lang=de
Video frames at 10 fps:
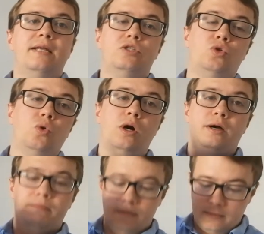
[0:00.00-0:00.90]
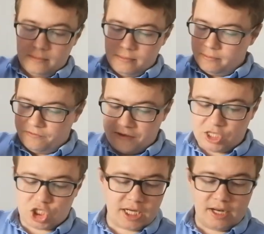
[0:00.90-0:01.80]
zur
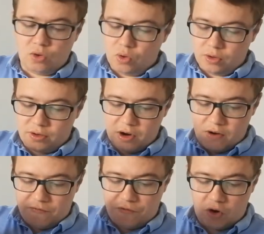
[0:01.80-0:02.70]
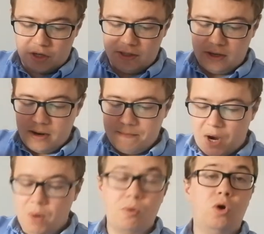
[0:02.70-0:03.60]
Feststellung von
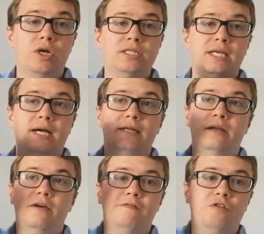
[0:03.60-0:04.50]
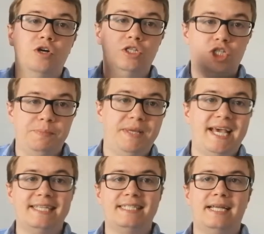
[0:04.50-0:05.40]
Baumhäusern, von
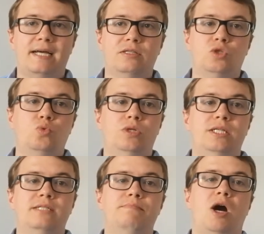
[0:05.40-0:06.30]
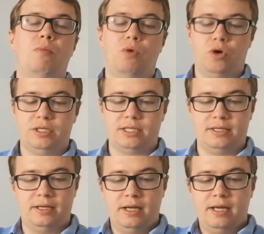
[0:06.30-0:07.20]
GPS-Daten zu diesen
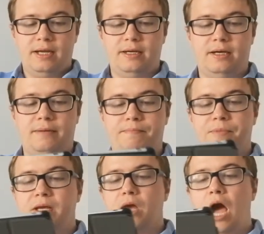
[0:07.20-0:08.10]
Baumhäusern ähm,